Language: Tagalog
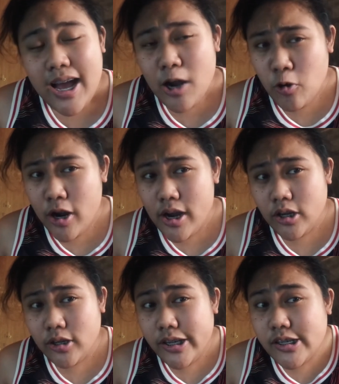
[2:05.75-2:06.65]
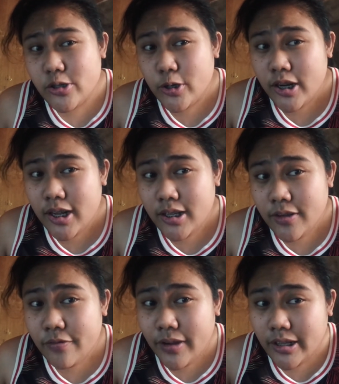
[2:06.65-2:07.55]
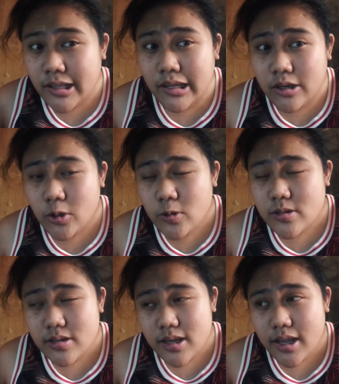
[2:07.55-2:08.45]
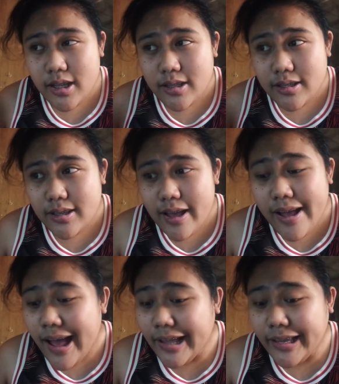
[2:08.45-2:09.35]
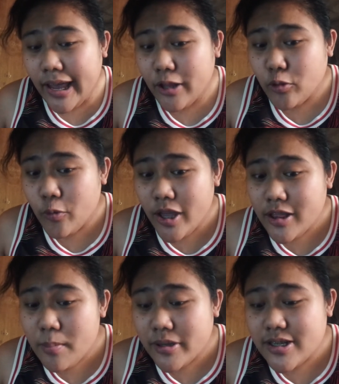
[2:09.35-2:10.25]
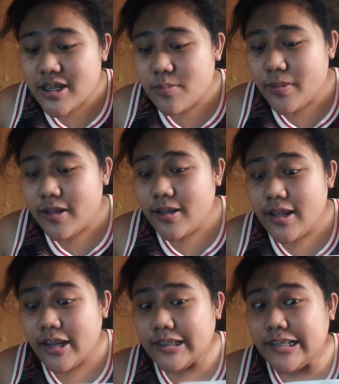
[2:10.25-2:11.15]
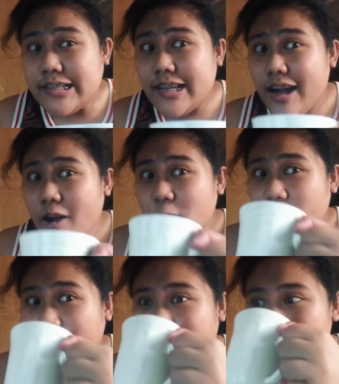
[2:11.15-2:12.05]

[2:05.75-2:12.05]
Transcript: Ano kaya yung issue nila ni Feng de la Cruz? And yeah, I can't wait na magsispill ng TC Aura.